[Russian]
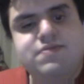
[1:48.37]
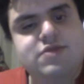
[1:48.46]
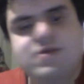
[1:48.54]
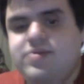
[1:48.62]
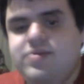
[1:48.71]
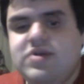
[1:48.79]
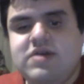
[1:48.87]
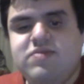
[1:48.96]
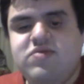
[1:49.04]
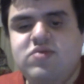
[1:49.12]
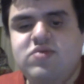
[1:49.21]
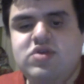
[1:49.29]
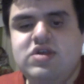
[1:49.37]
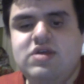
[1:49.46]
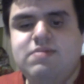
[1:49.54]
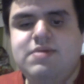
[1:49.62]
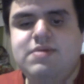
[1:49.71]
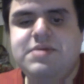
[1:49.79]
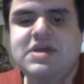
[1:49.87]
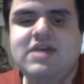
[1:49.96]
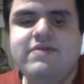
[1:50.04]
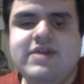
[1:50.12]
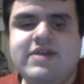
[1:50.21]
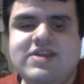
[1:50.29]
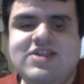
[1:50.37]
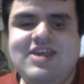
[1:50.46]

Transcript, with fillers: во всяком случае, по моей версии.